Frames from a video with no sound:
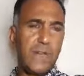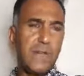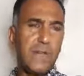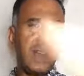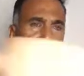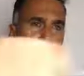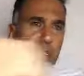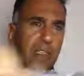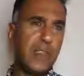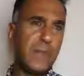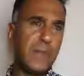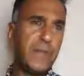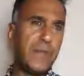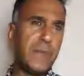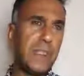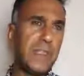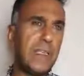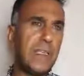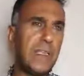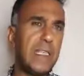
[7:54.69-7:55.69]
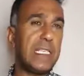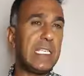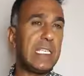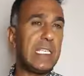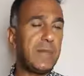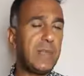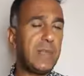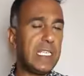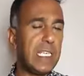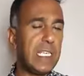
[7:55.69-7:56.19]
ve
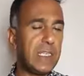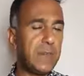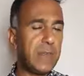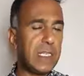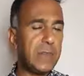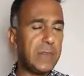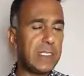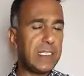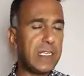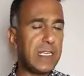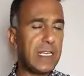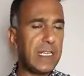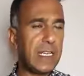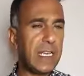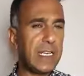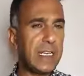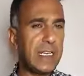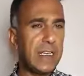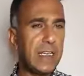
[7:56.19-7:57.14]
7000 eğitmenimizden alan